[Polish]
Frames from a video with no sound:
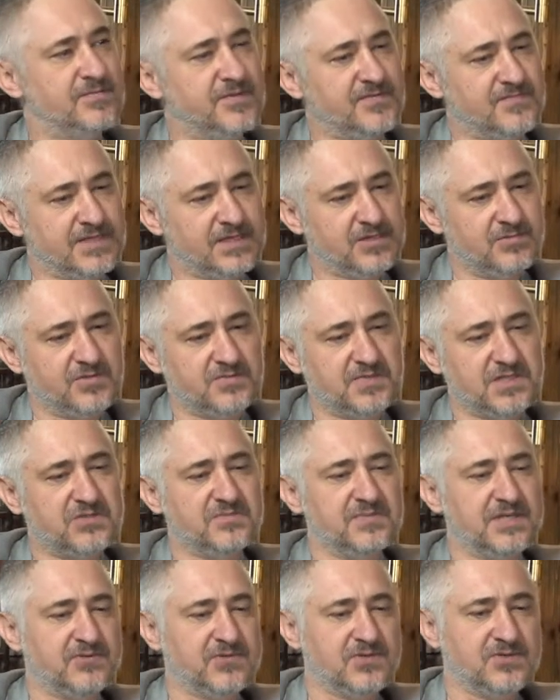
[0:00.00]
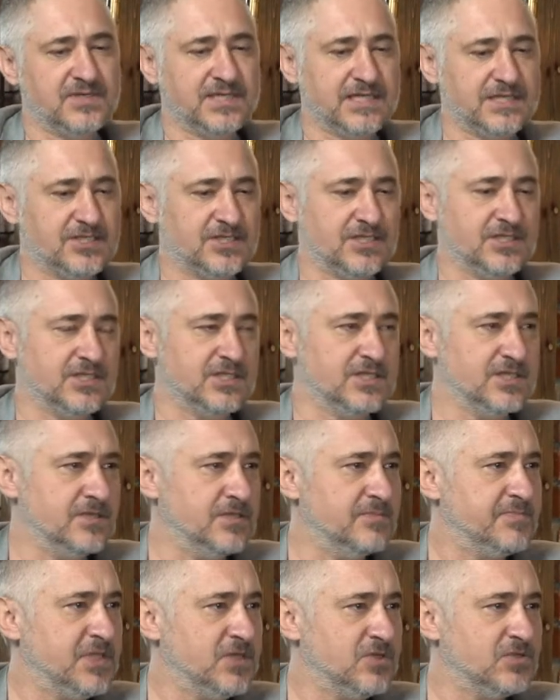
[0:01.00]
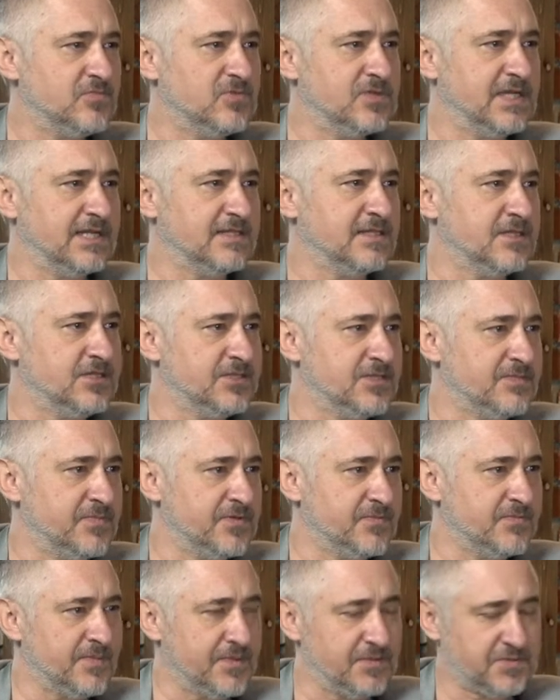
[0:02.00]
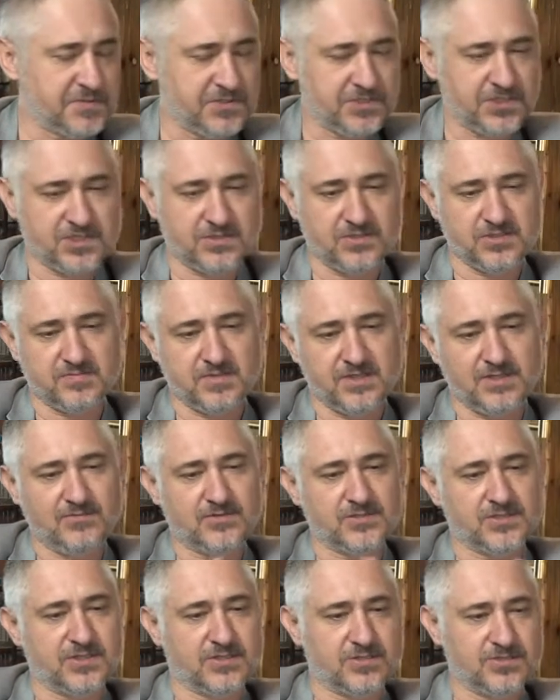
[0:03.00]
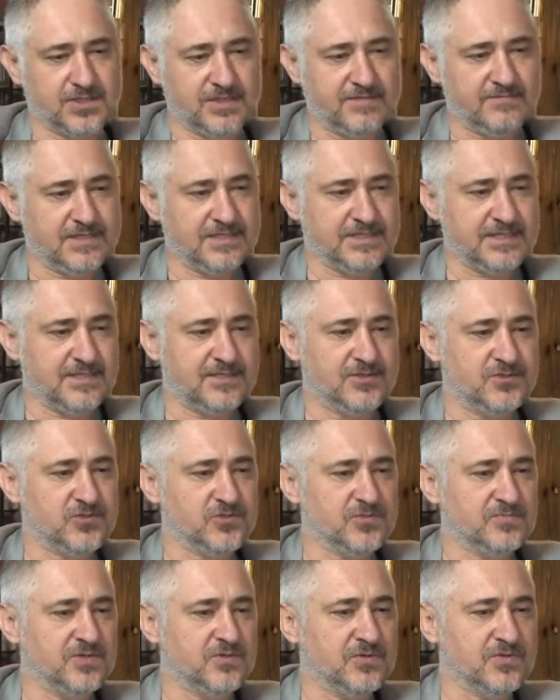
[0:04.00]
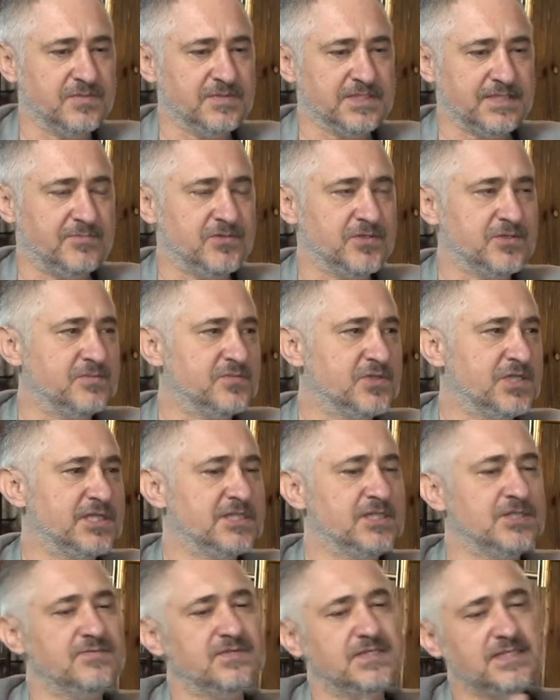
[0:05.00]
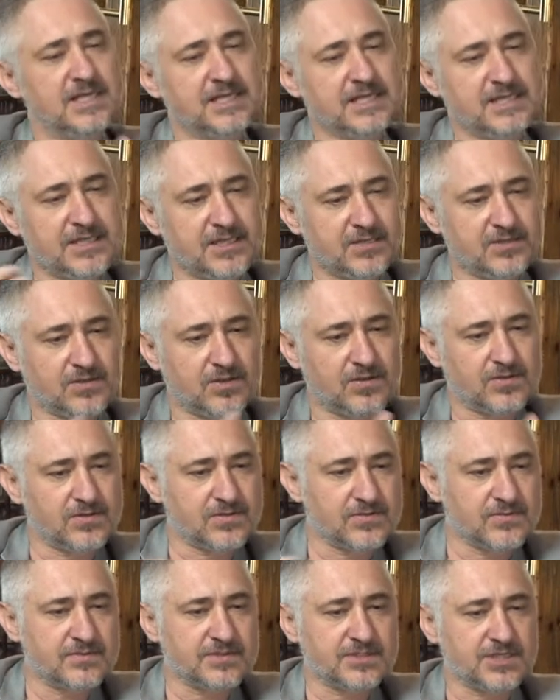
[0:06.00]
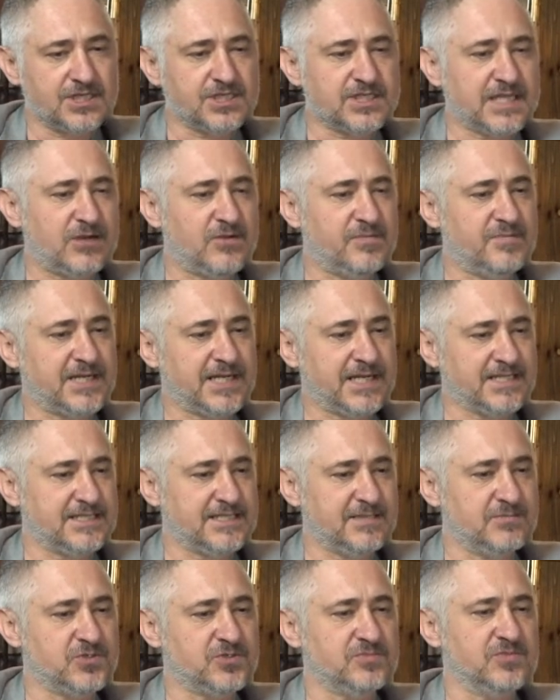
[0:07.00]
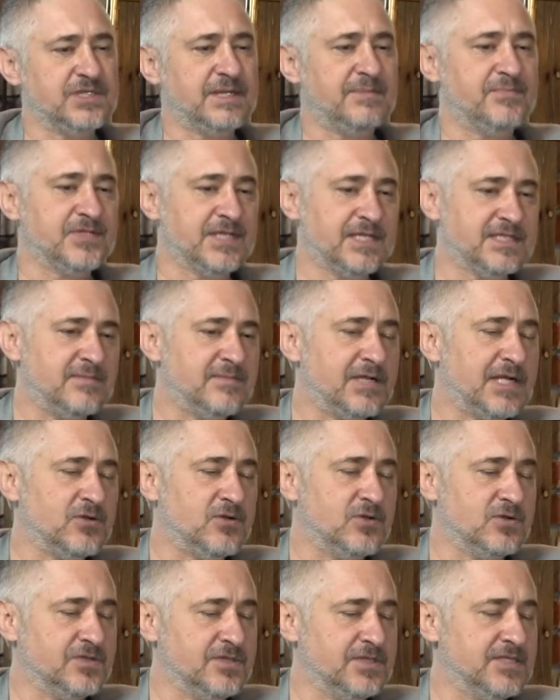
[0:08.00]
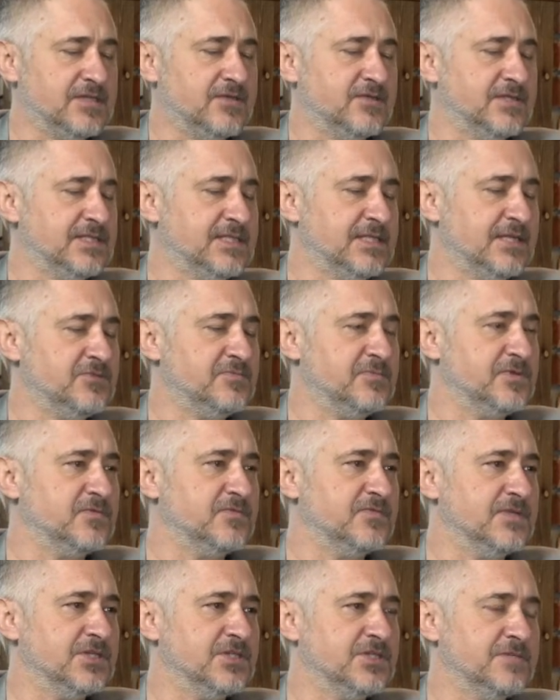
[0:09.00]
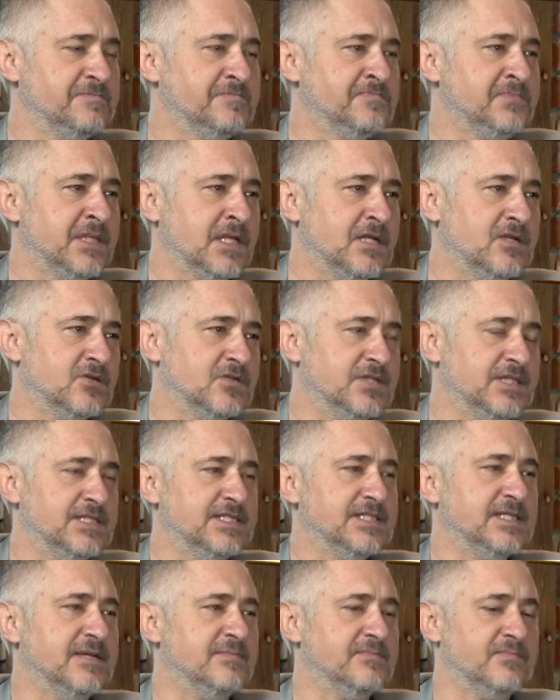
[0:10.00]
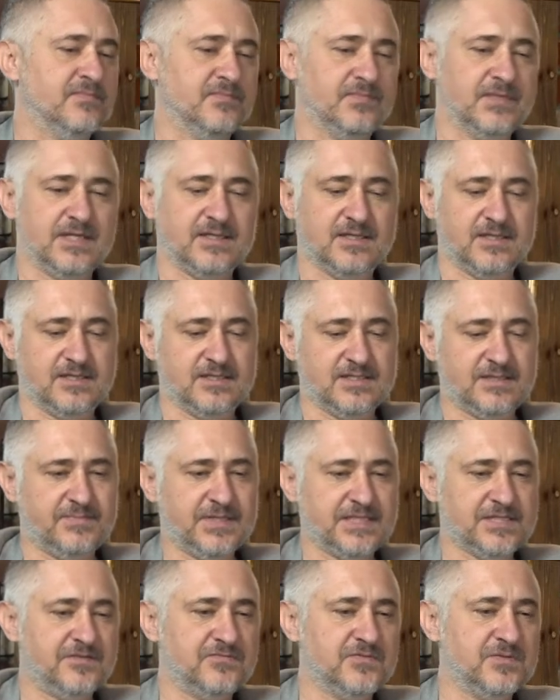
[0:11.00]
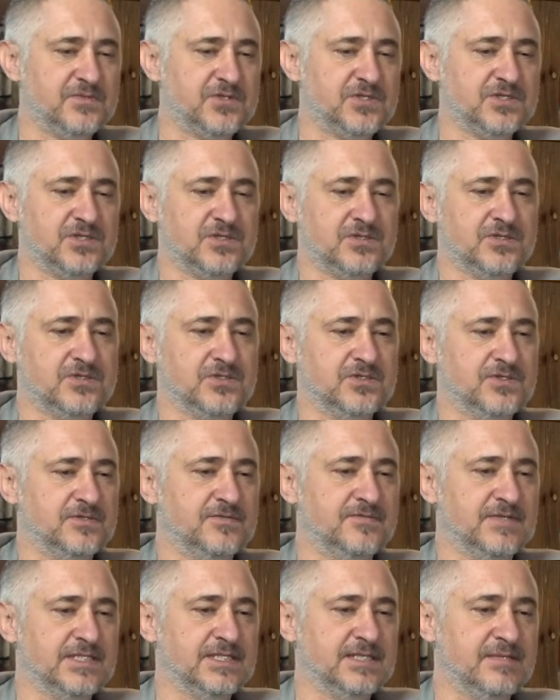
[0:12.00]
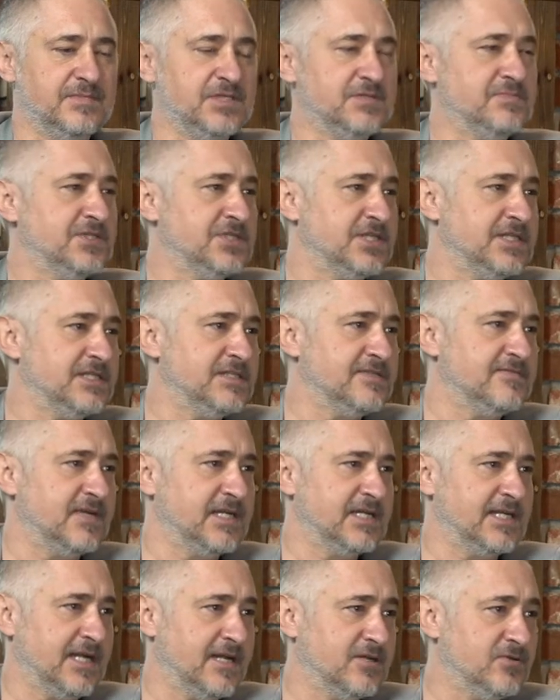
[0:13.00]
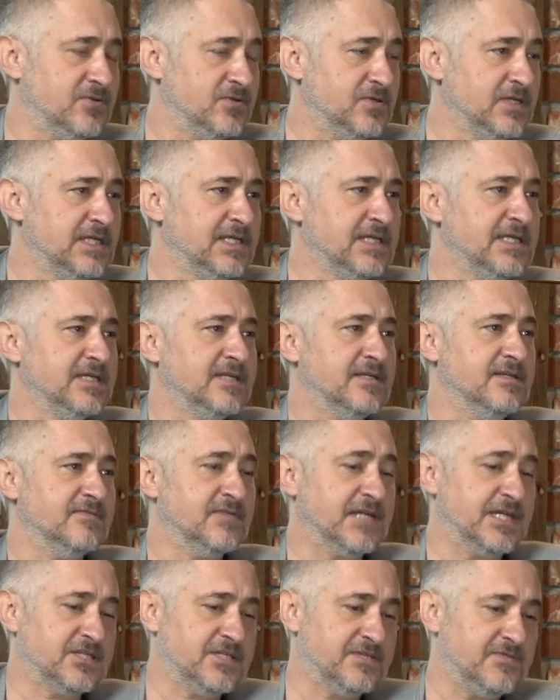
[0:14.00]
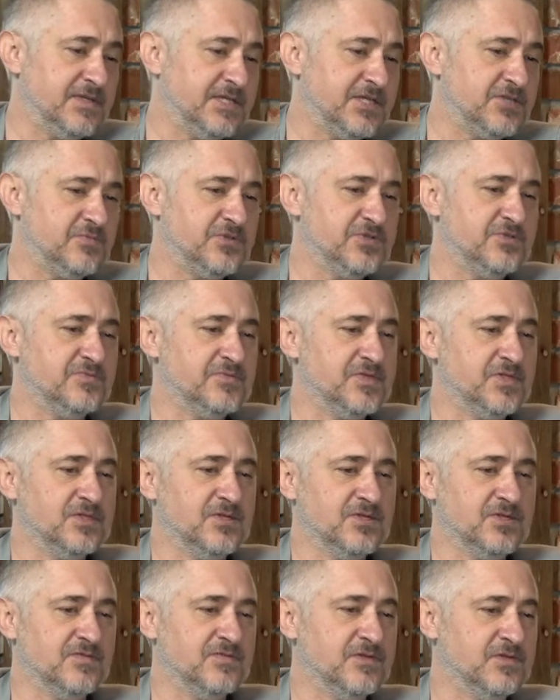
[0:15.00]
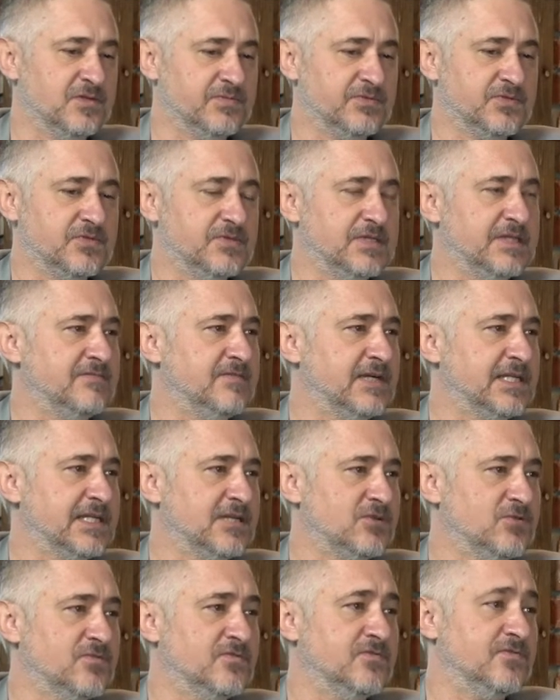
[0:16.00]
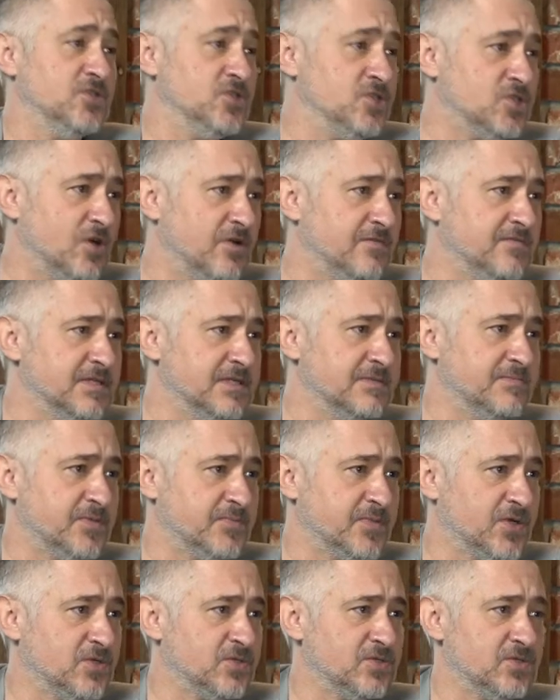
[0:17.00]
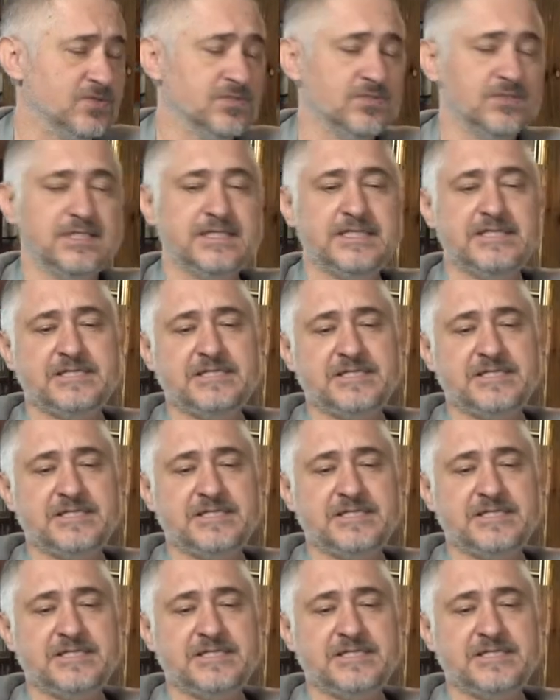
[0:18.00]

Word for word: do pewnego momentu miały te ograniczenia wcześniej, że tylko pilot mógł latać, po mhm. pewnym momencie się to zmieniło, że troszkę więcej tych osób mogło tym samolotem przylecieć, więc to gdzieś te operacje muszą być. A poza tym jako lotnisko jesteśmy również lotniskiem e, zapasowym, jeżeli chodzi o kwestie bezpieczeństwa kraju i w każdej chwili też musimy być gotowi do obsługiwania lotów wojskowych po prostu.